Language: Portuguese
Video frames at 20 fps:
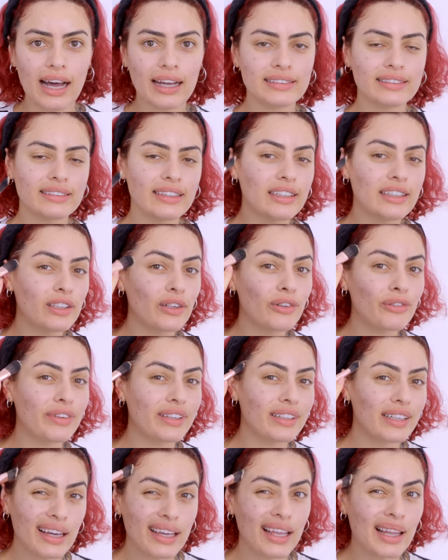Assim não
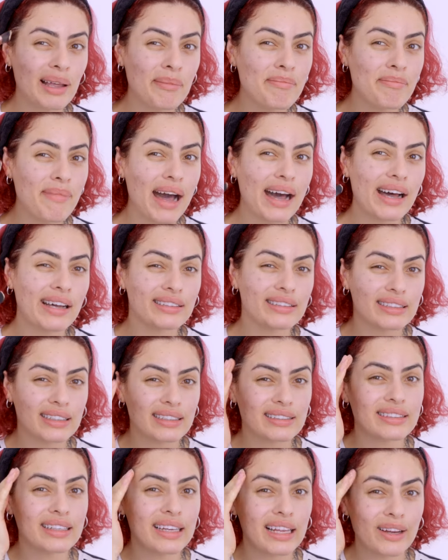fica aquela
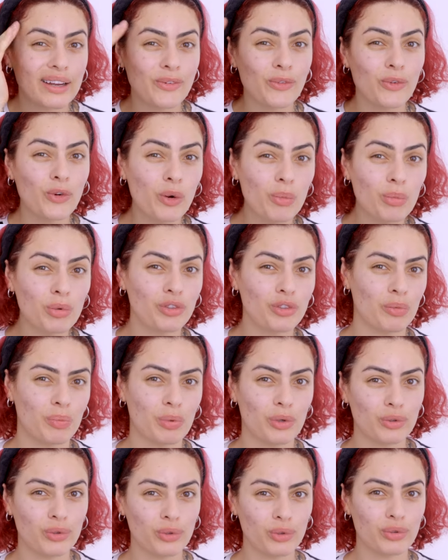máscara, assim, aquele acúmulo de
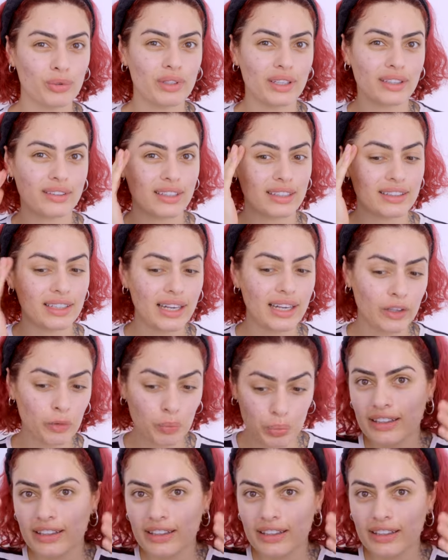produto nas laterais.